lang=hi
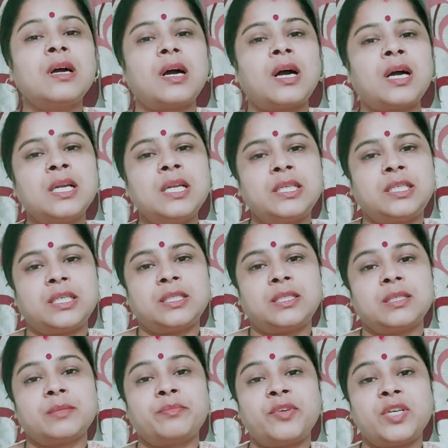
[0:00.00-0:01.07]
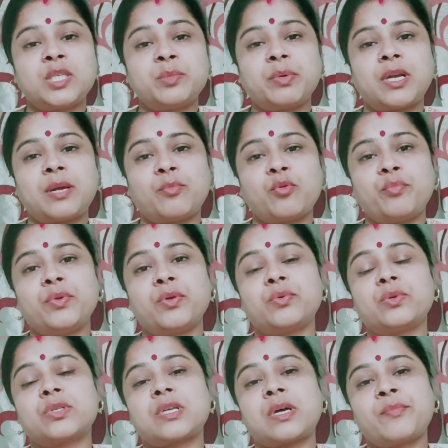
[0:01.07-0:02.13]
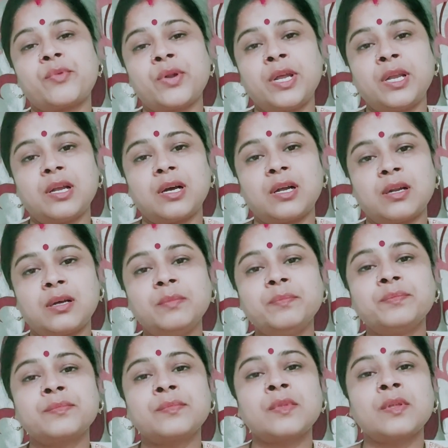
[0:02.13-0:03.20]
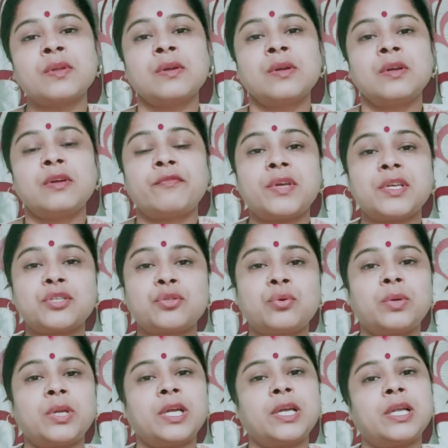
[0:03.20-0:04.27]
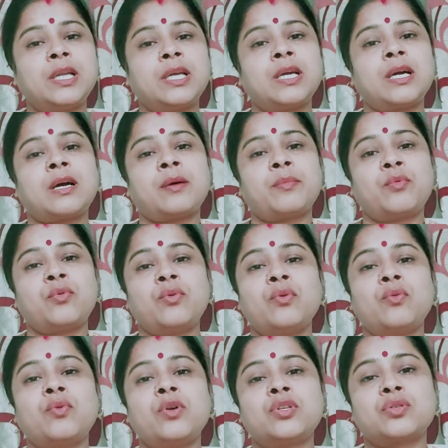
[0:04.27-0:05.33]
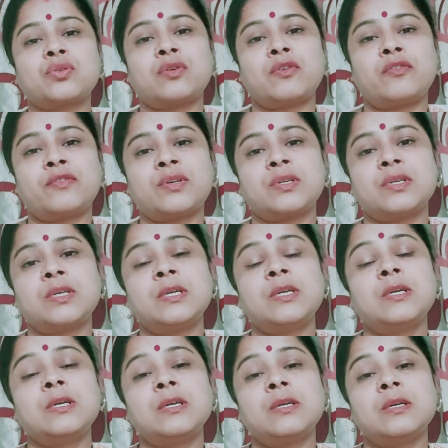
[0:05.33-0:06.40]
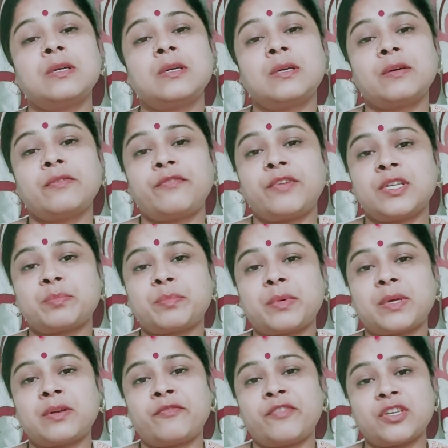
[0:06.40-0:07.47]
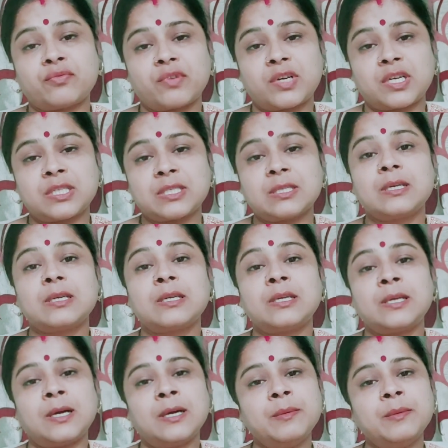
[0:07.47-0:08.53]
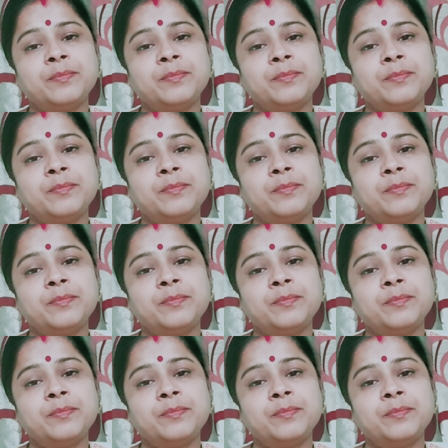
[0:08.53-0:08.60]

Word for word: अगली चीज़ फेस पर आपको बिल्कुल साबुन नहीं लगाना फेस धोने के लिए आपको कोई सॉफ्ट फेस फेस वॉश या